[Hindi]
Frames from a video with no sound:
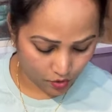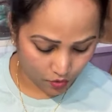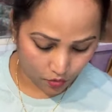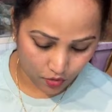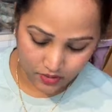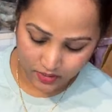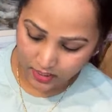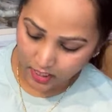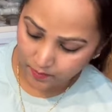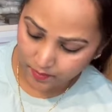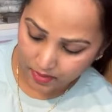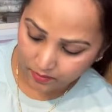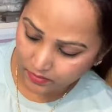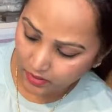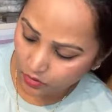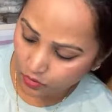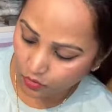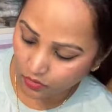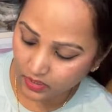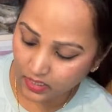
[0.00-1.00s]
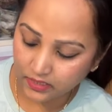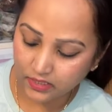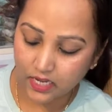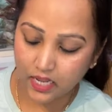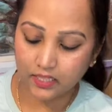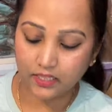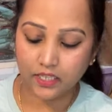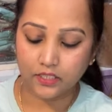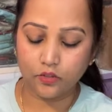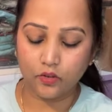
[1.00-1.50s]
कोई होलसेल में हमसे जुड़ना
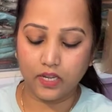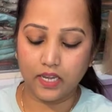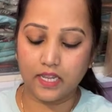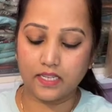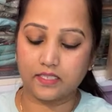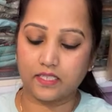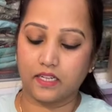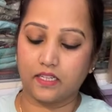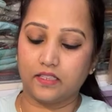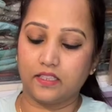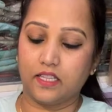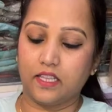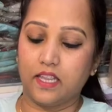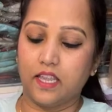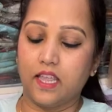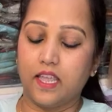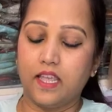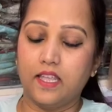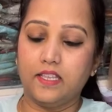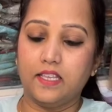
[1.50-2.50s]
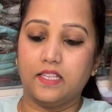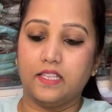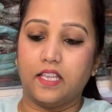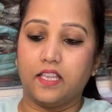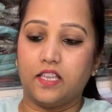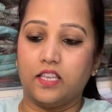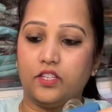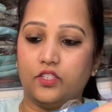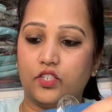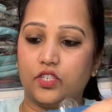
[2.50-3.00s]
चाहता है तो ले सकते हैं ये
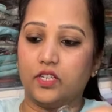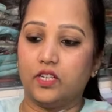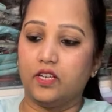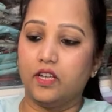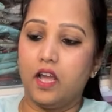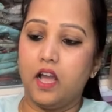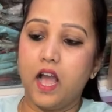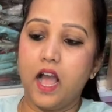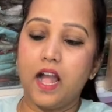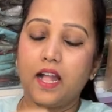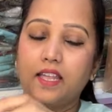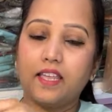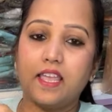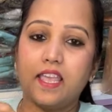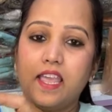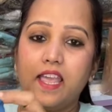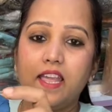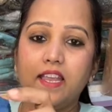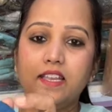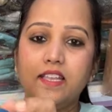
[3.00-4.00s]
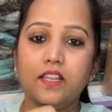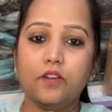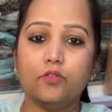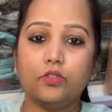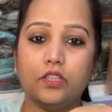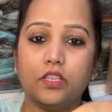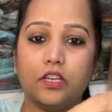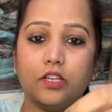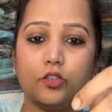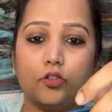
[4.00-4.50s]
देखिए जी अगेन ये
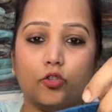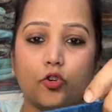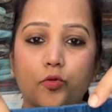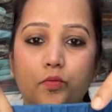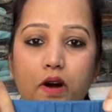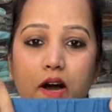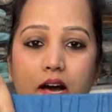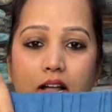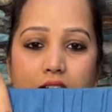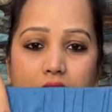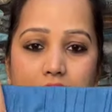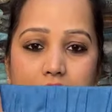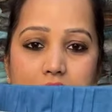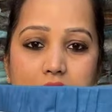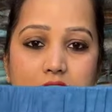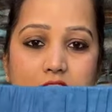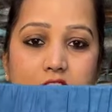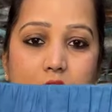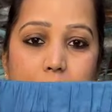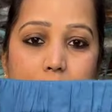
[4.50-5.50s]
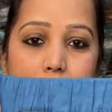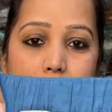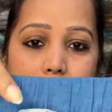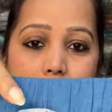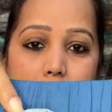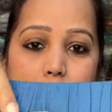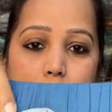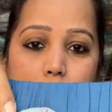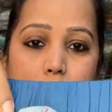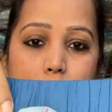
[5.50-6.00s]
ऋतु कुमार सब
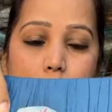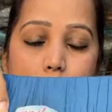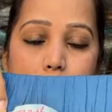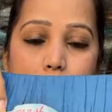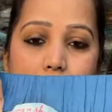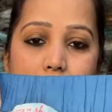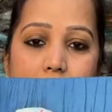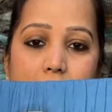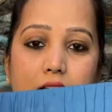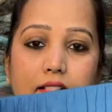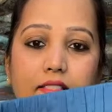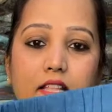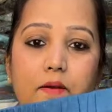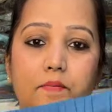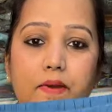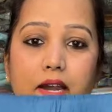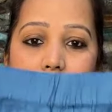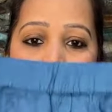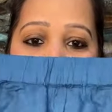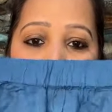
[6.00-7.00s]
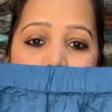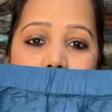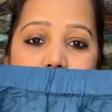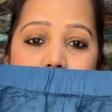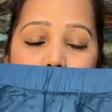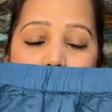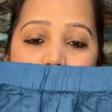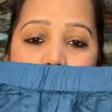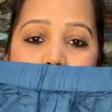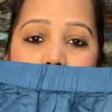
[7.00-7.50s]
में आपको प्रॉपर यहाँ अंदर ब्रांड
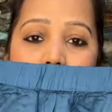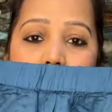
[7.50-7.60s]
टैग